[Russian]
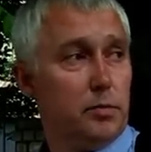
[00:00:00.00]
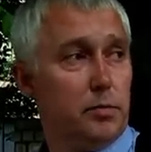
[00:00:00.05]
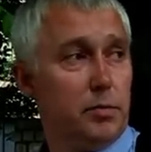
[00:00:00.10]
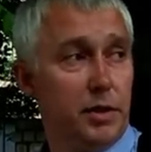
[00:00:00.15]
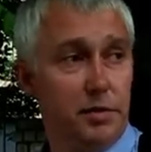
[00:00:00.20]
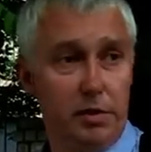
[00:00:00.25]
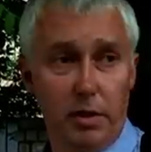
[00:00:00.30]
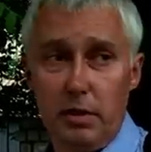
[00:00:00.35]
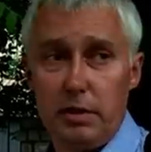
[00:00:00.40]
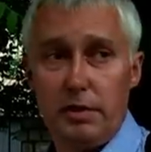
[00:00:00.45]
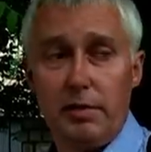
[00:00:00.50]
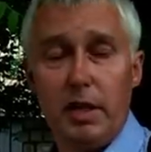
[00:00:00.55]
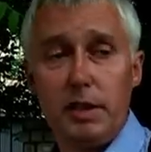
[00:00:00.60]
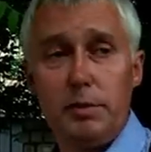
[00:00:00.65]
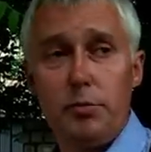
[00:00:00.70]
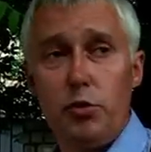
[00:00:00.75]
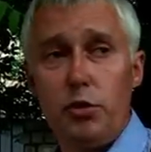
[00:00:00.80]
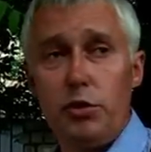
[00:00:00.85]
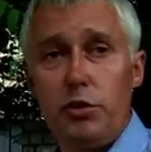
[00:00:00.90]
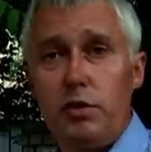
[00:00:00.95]
появилась
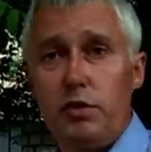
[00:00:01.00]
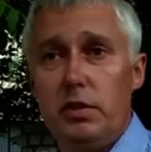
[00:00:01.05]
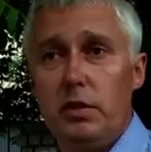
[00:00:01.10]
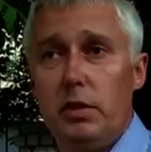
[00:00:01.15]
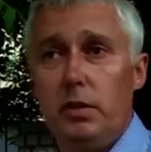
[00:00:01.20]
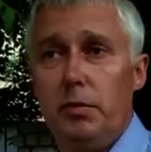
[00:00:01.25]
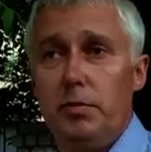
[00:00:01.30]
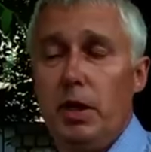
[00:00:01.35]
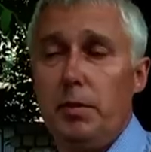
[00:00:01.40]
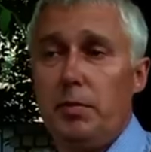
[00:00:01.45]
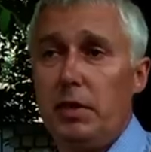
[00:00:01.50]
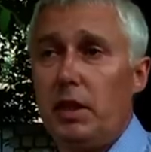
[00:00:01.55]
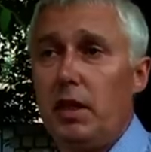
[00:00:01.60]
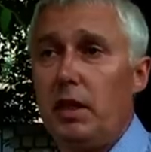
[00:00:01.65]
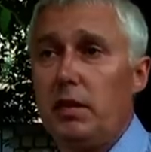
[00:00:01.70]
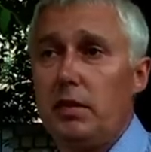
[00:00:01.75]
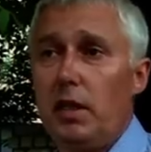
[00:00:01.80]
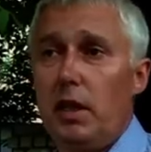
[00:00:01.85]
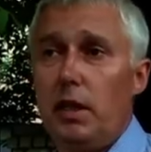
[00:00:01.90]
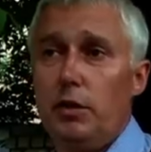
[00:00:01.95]
возможность, и мне
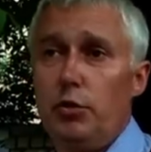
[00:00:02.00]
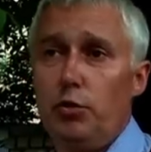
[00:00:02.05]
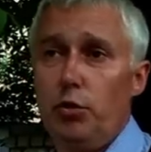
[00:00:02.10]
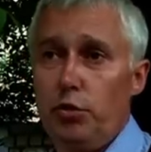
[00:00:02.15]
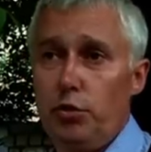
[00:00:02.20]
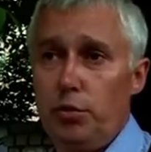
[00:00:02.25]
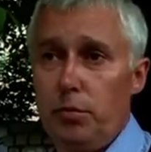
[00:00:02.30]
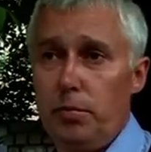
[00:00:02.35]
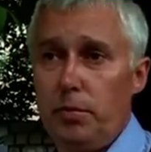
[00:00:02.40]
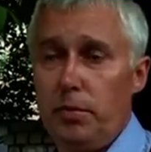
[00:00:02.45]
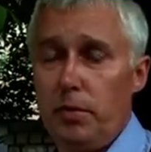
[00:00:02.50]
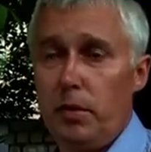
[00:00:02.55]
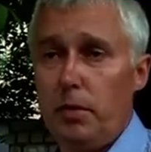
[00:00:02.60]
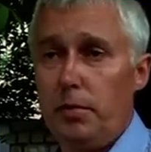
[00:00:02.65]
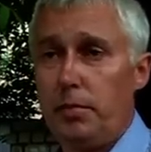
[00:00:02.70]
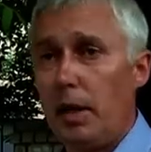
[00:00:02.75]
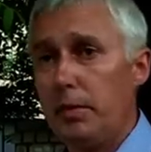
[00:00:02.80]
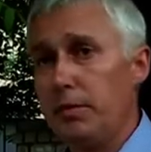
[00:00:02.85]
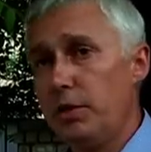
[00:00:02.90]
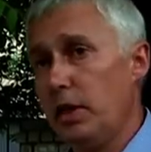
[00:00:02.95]
предоставили доступ э,
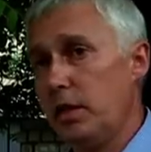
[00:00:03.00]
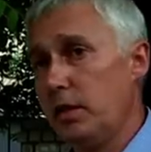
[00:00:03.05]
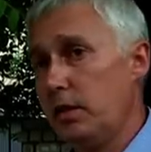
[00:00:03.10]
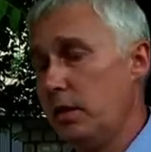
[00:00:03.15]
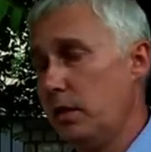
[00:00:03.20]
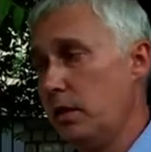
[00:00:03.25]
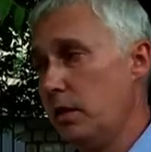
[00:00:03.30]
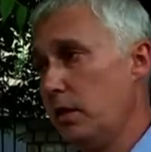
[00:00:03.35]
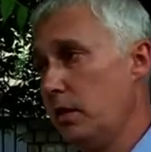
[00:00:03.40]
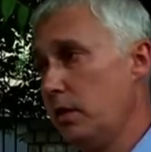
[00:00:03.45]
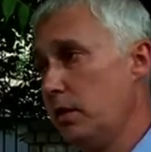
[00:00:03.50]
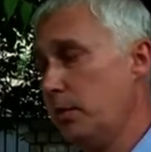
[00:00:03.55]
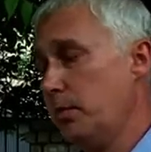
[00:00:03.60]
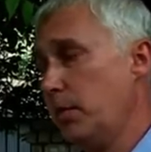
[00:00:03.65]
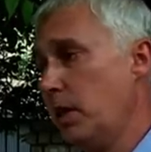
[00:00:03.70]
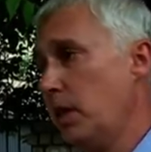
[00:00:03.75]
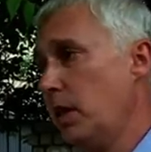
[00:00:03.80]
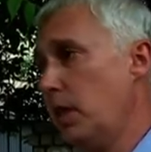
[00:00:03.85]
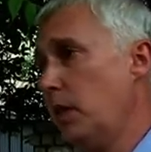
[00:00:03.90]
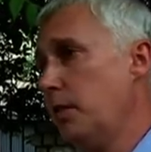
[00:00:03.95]
пообщаться с
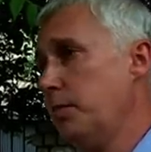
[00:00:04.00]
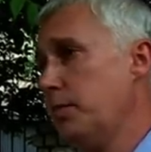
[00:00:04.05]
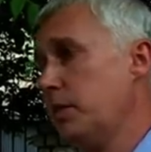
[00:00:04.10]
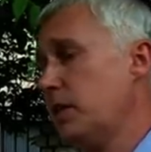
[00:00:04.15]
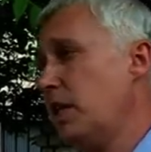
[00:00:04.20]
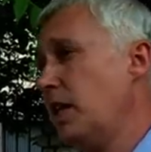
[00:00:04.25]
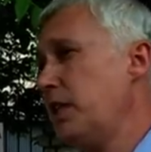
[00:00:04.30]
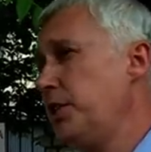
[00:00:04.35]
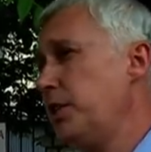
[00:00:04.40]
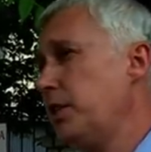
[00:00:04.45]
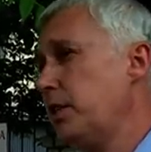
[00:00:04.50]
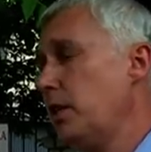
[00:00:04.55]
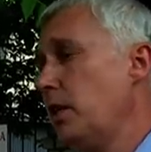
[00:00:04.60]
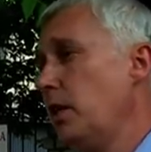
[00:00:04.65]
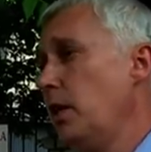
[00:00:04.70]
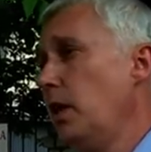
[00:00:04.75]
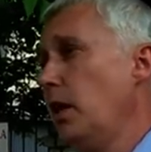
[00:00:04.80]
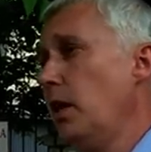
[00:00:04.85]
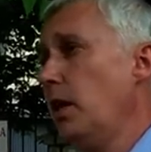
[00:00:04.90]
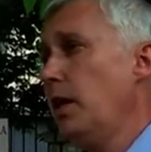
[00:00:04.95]
моей
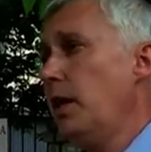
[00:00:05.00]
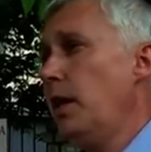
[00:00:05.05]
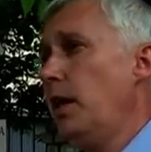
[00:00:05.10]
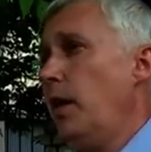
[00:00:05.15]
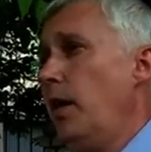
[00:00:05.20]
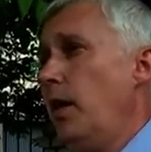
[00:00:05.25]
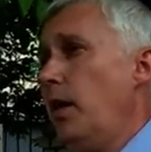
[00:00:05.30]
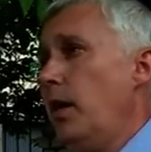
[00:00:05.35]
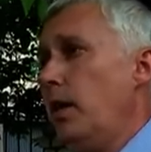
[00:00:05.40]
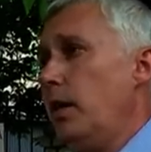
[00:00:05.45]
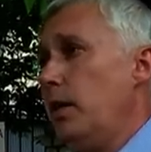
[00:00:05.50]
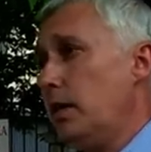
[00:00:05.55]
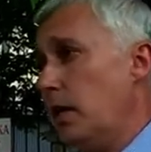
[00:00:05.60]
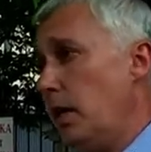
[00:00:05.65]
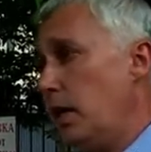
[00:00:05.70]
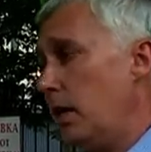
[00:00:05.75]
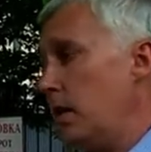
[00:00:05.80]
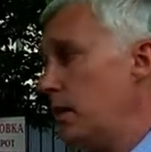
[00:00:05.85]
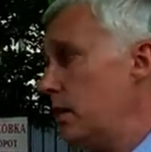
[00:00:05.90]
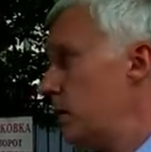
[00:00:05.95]
подзащитной,
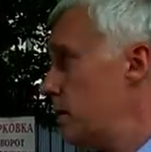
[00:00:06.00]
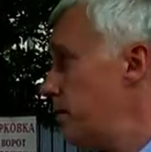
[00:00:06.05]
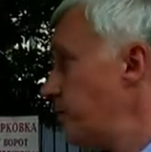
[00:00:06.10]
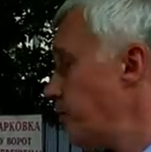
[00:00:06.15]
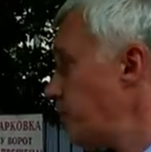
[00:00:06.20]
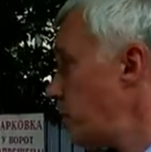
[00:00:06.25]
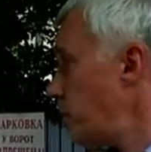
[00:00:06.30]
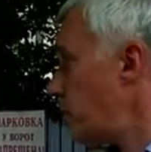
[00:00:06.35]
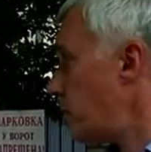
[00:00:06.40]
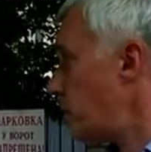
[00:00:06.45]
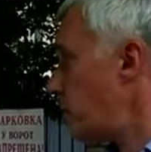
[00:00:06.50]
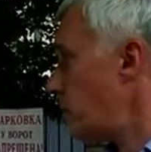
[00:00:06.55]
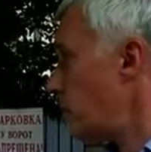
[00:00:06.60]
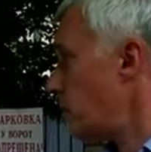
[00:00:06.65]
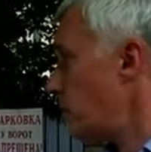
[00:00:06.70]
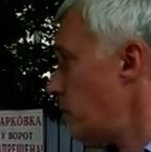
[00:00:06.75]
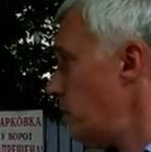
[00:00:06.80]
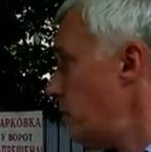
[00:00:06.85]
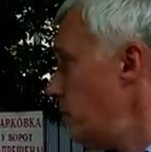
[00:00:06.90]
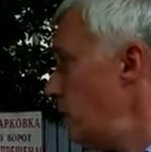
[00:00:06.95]
я
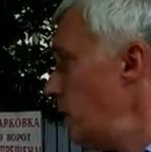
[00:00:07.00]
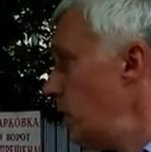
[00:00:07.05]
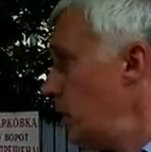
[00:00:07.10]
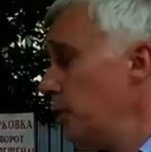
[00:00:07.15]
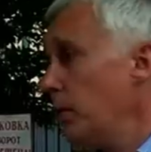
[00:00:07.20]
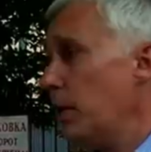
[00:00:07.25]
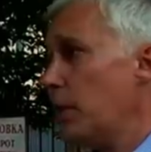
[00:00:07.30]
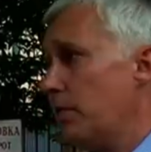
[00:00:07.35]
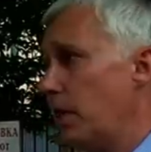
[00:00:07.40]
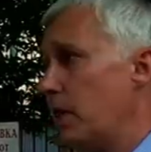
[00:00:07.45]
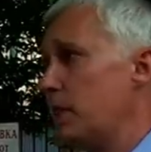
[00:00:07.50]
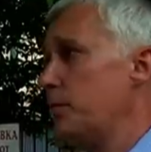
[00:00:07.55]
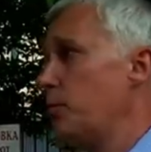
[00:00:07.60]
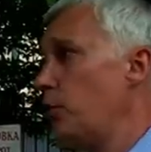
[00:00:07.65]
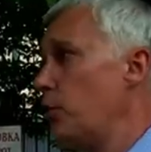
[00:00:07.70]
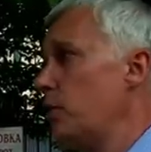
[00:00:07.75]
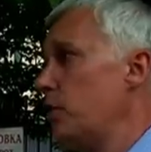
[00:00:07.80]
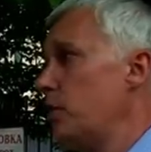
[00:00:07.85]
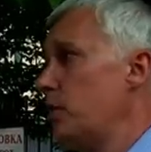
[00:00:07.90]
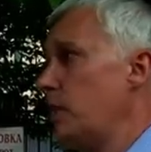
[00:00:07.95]
имел
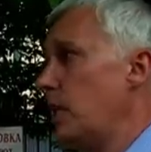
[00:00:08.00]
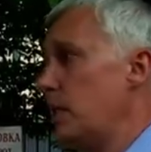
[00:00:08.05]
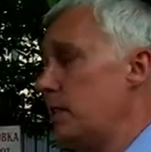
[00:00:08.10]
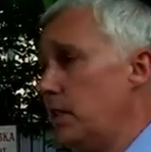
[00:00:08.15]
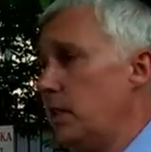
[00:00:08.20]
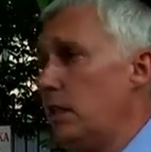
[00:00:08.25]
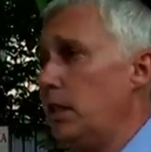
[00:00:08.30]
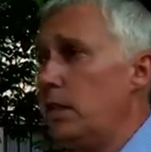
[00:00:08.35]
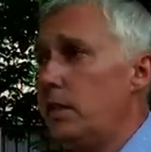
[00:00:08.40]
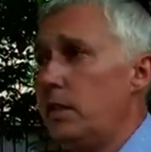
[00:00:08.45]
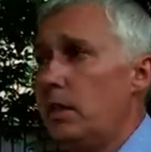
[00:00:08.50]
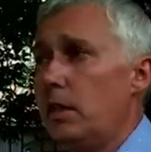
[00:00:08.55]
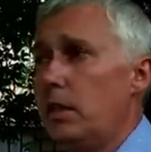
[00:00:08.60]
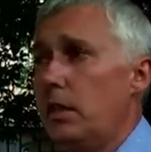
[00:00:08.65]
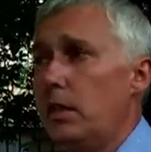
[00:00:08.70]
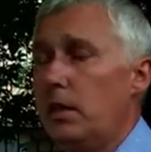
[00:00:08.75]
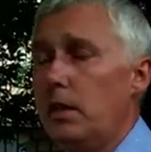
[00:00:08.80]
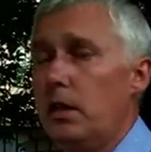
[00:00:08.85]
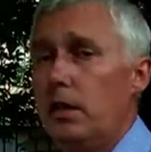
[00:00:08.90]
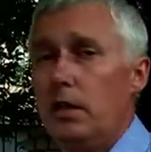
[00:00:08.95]
возможность оценить
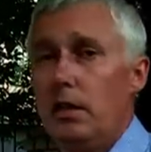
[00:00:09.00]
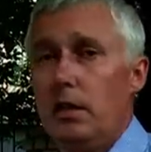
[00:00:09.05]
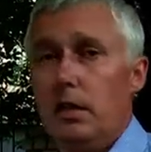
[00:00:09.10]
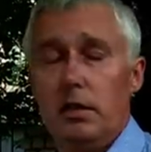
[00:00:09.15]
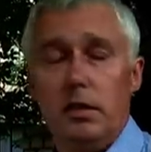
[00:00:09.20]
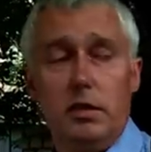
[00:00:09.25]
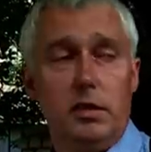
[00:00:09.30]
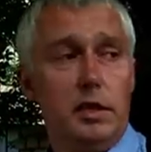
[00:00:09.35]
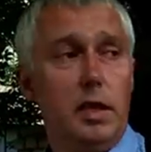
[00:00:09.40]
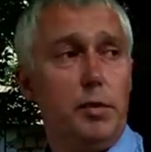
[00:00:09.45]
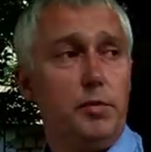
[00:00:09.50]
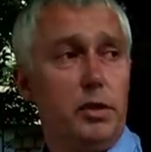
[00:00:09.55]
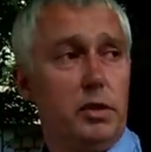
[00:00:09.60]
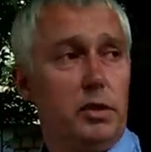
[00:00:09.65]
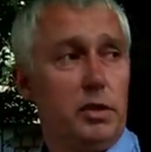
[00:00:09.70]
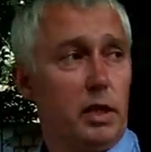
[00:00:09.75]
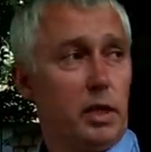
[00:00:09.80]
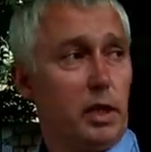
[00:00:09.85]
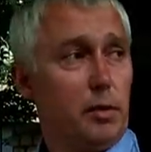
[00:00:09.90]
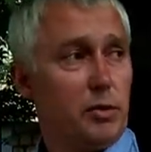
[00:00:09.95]
э, степень
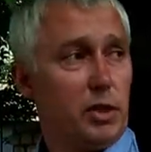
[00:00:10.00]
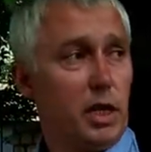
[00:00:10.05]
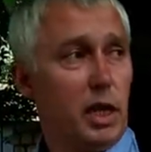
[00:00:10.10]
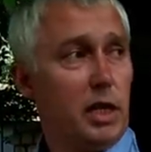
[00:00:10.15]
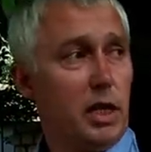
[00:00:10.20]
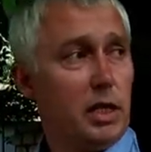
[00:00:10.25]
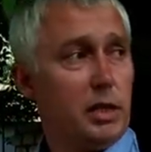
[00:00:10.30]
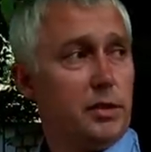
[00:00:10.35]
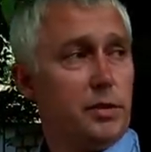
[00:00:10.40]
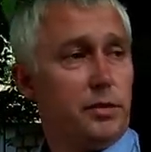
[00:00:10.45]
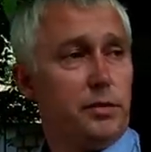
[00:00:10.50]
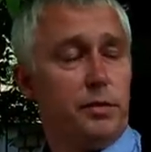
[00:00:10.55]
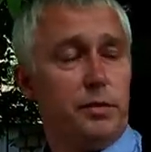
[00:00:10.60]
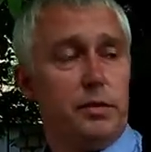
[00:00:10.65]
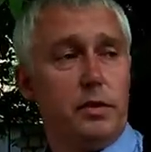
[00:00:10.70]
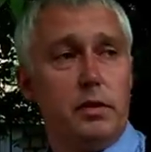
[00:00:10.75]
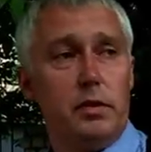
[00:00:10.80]
тех обстоятельств,